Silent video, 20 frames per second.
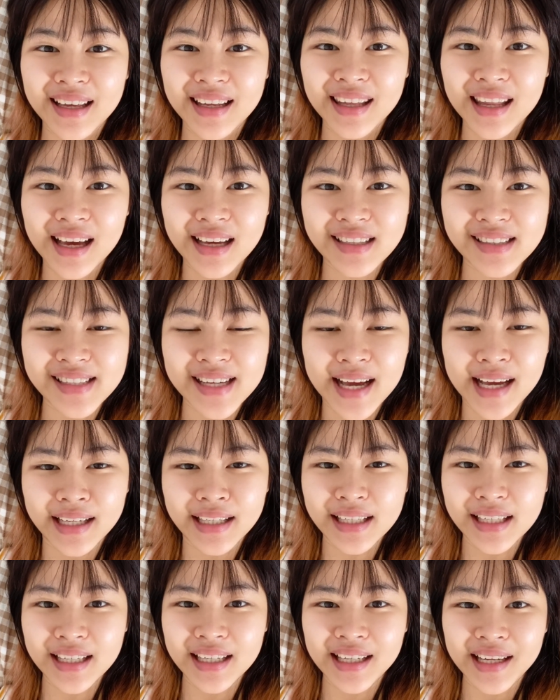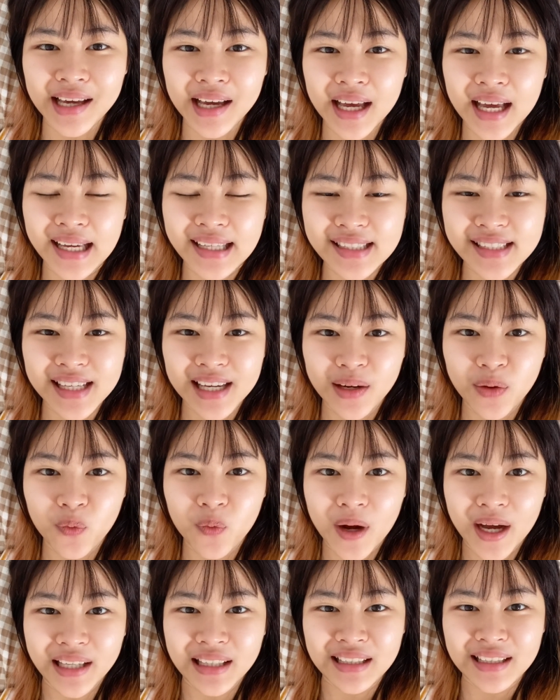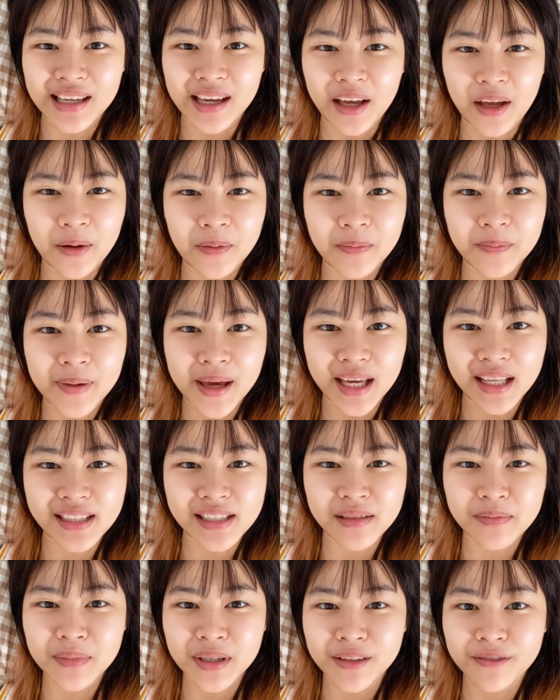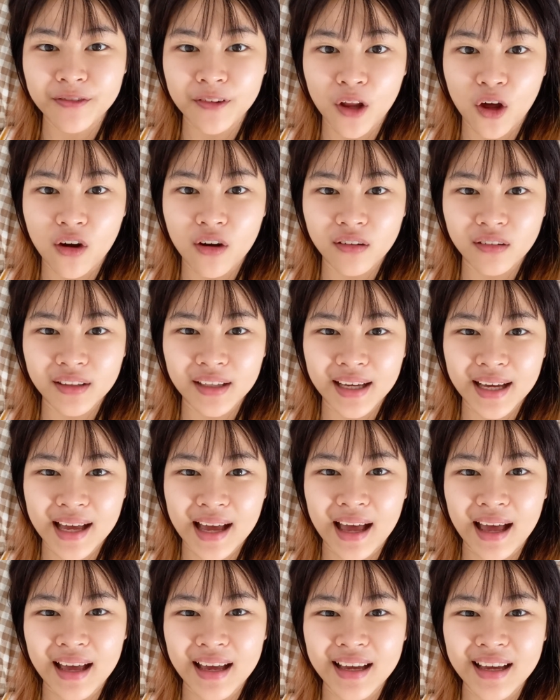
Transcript: หลังจากนี้นะคะ 7 วันเนี่ยแพนจะมีวล็อกนะคะ